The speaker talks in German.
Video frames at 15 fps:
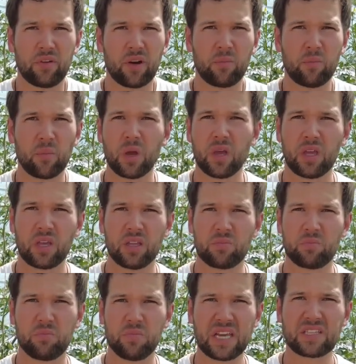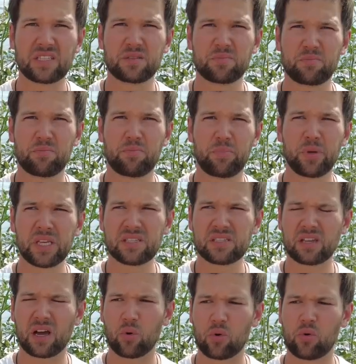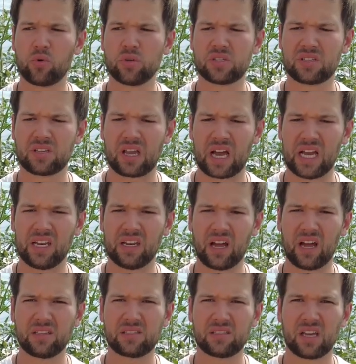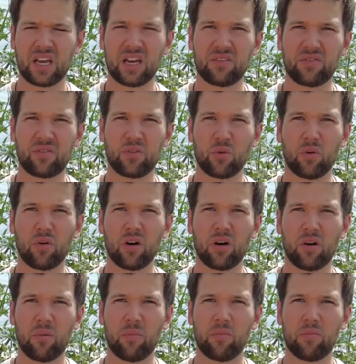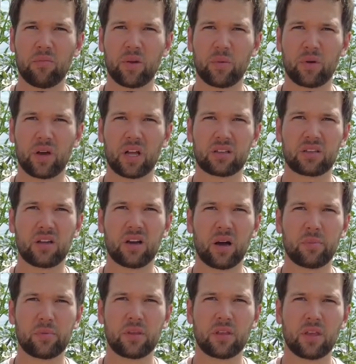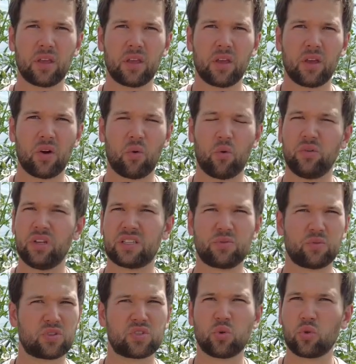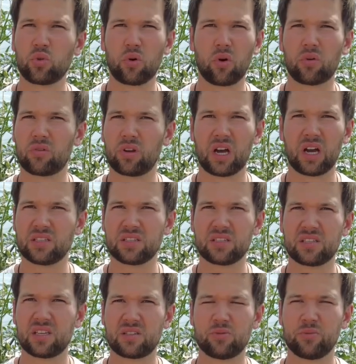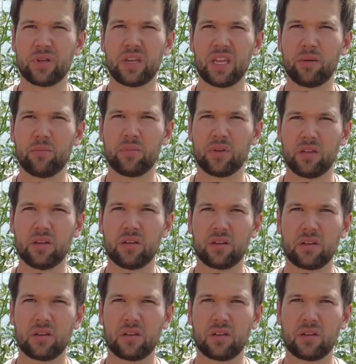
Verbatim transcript: Wir haben jetzt bis August keinen einzigen Erdfloh ähm, im Garten gehabt. Und jetzt, wo es so trocken und heiß ist, jetzt übernehmen die.